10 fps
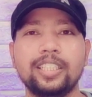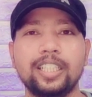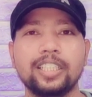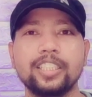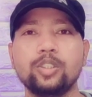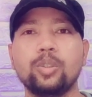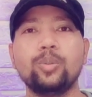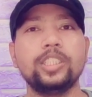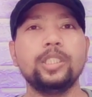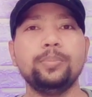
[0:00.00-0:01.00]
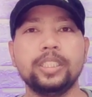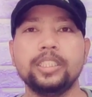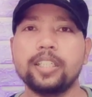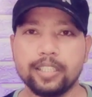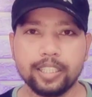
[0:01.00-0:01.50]
है ये दोनों सेम
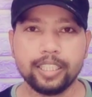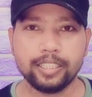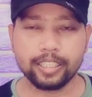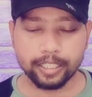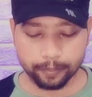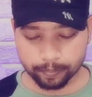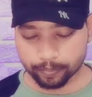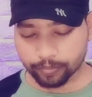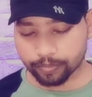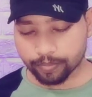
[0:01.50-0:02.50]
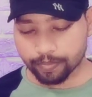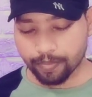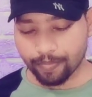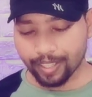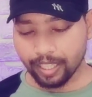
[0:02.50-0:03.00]
चीज़ नहीं है
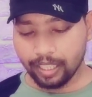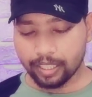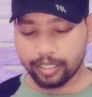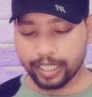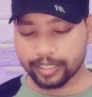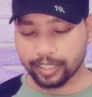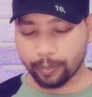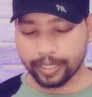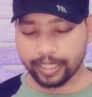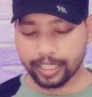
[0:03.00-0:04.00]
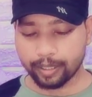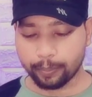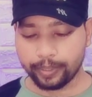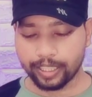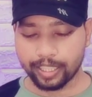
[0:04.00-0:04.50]
नेक्स्ट कमेंट है
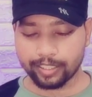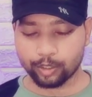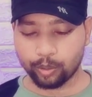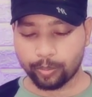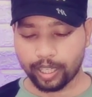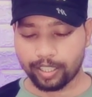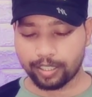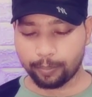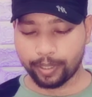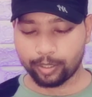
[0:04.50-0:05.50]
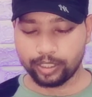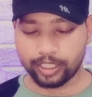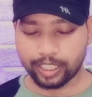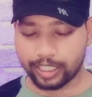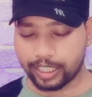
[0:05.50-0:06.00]
मियाँ शोभा बारोई
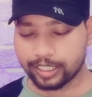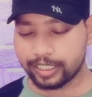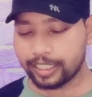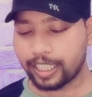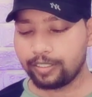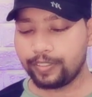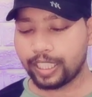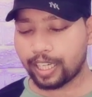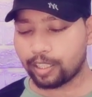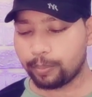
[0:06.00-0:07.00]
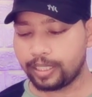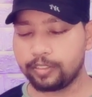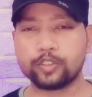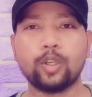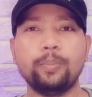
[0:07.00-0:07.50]
जी का ये कहते हैं कैन बी अर्न
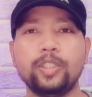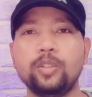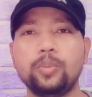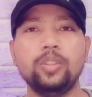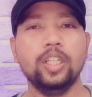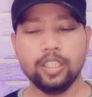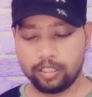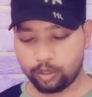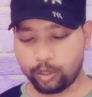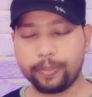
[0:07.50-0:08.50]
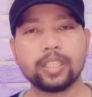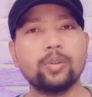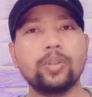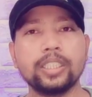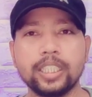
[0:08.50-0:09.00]
मनी फ्रॉम बिनोमो तो मैं
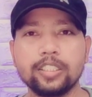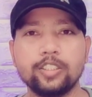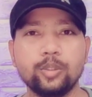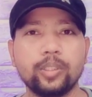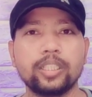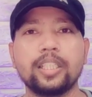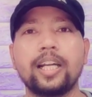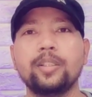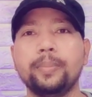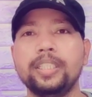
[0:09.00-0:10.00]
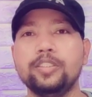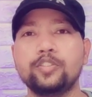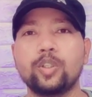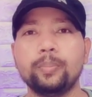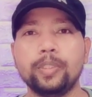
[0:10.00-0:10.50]
कहूँगा यस यू कैन अर्न मनी
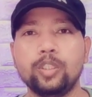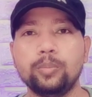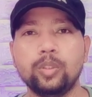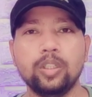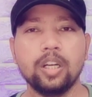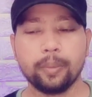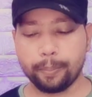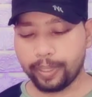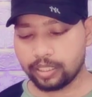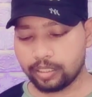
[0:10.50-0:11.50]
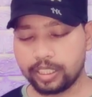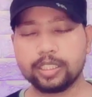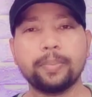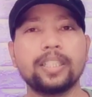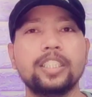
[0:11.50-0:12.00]
फ्रॉम बिनोमो बट
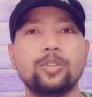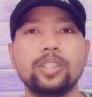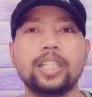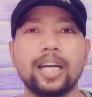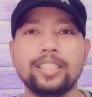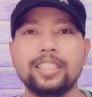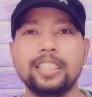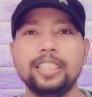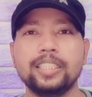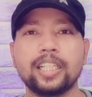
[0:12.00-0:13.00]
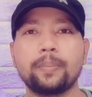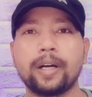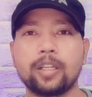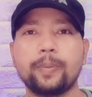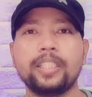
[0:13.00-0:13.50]
इस बात की कोई गारंटी नहीं है कि आप
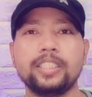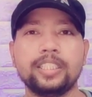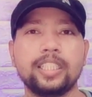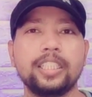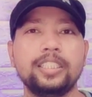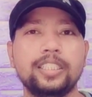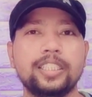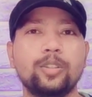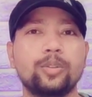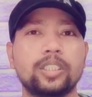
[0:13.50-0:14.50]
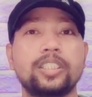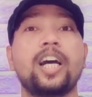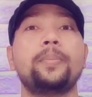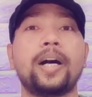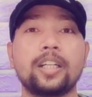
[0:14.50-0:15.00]
हर बार जीतेंगे जीतेंगे हो सकता
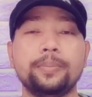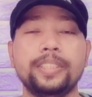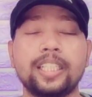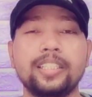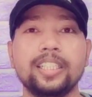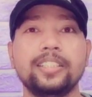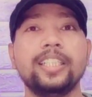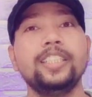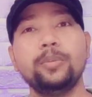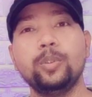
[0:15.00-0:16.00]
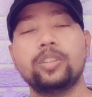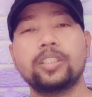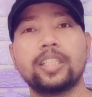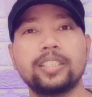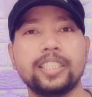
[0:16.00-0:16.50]
है आप हार भी जाएं या ये भी हो
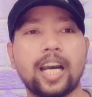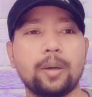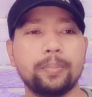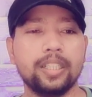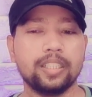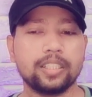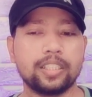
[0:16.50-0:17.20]
सकता है कि आप